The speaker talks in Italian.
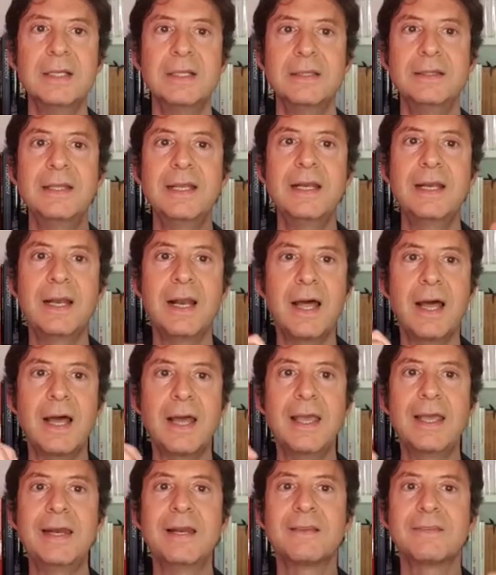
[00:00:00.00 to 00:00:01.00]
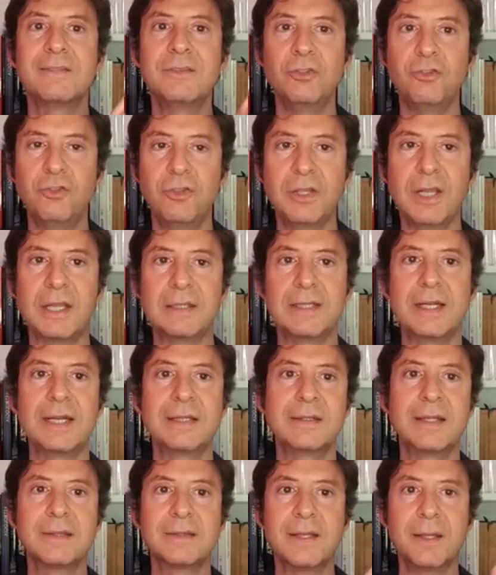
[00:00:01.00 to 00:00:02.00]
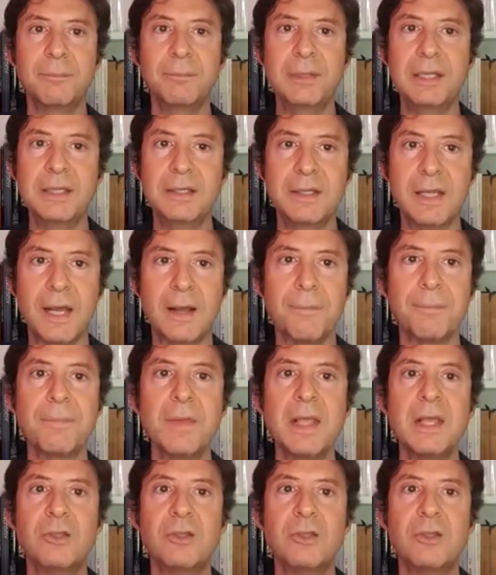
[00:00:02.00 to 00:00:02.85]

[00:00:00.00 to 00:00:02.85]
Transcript: della elasticità, dell'adattabilità.